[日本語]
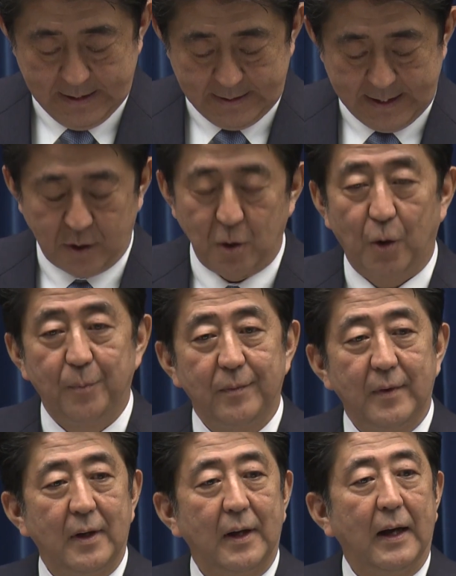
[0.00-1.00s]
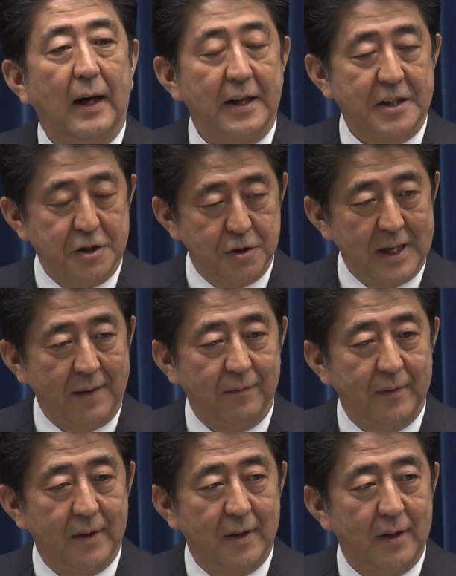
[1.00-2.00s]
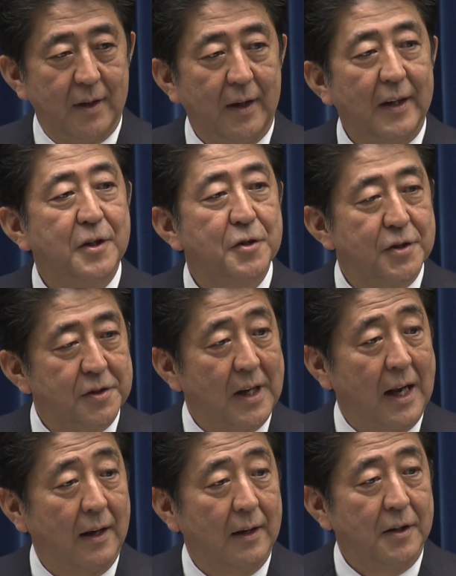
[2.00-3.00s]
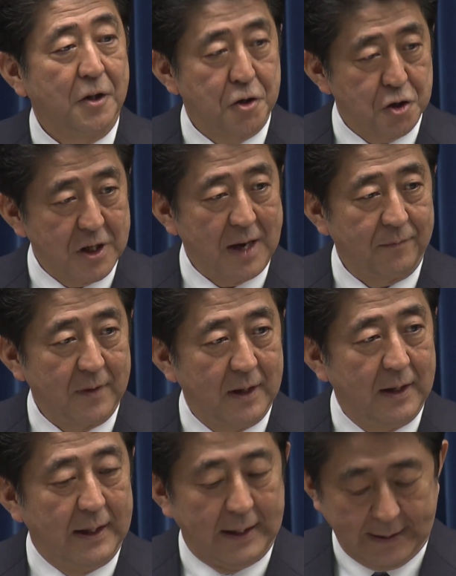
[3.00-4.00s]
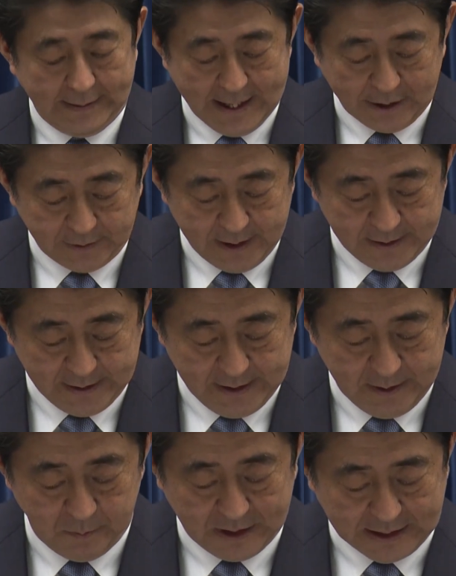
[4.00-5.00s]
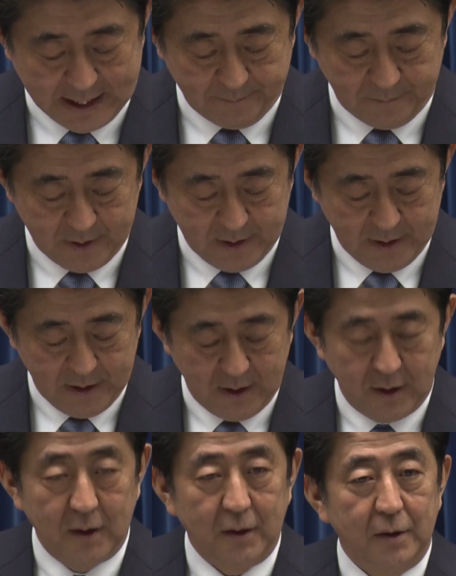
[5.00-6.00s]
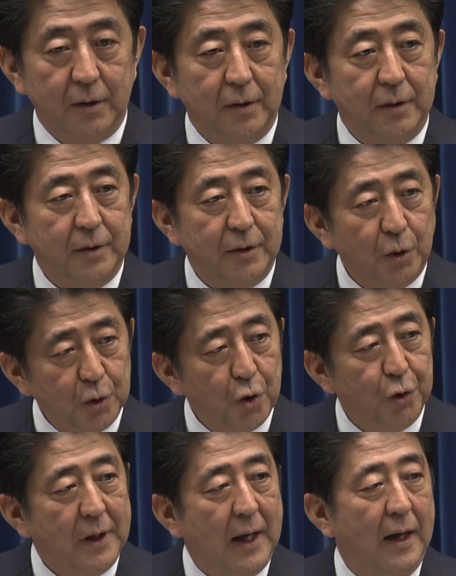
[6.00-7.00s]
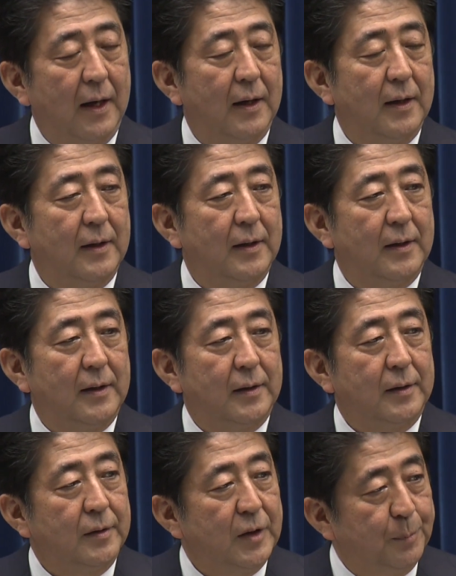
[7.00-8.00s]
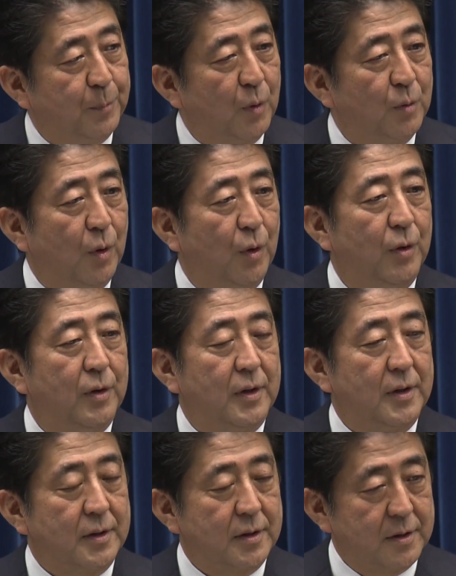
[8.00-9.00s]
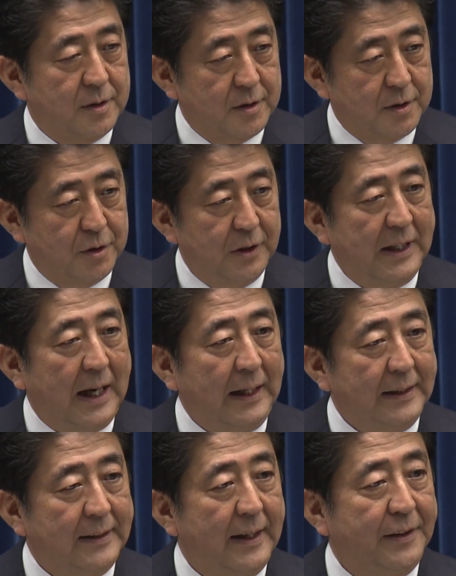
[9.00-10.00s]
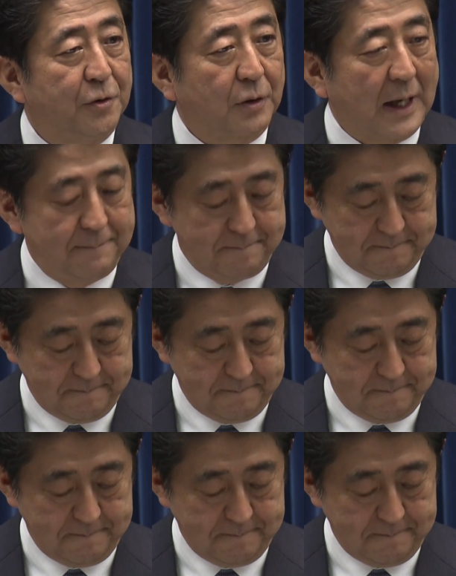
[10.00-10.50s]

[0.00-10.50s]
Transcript: 戦後80年、90年、90年、100年に向けて、どのような日本を作り上げていくのか、